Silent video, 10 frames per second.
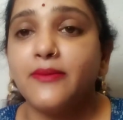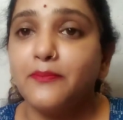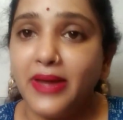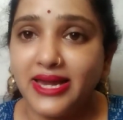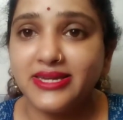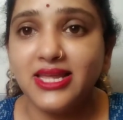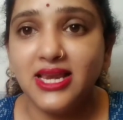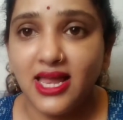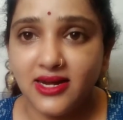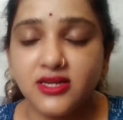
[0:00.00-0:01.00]
आप पैंटी
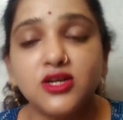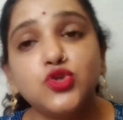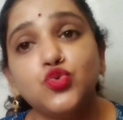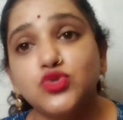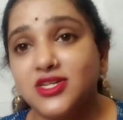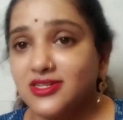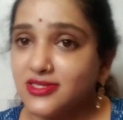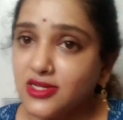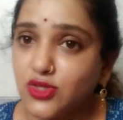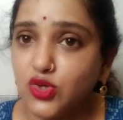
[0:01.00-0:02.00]
लाइनर का यूज कर
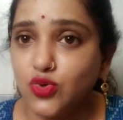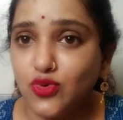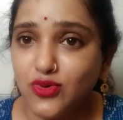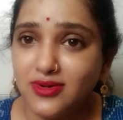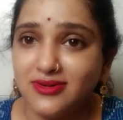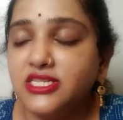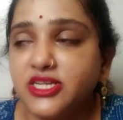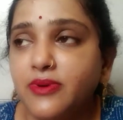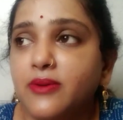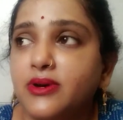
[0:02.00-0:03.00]
सकते हो
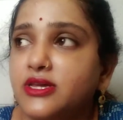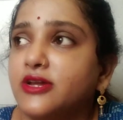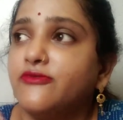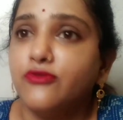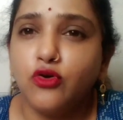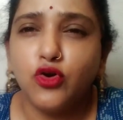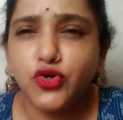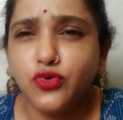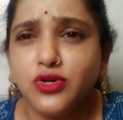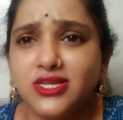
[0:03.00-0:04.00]
जब हमारा फ्लो
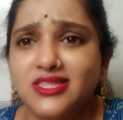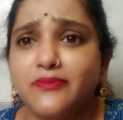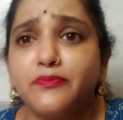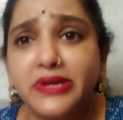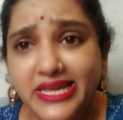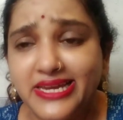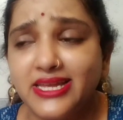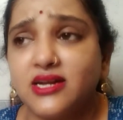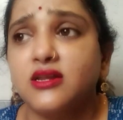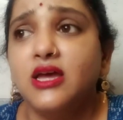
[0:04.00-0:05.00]
ड्यूरिंग द
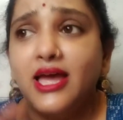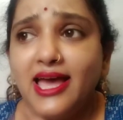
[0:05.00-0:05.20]
पीरियड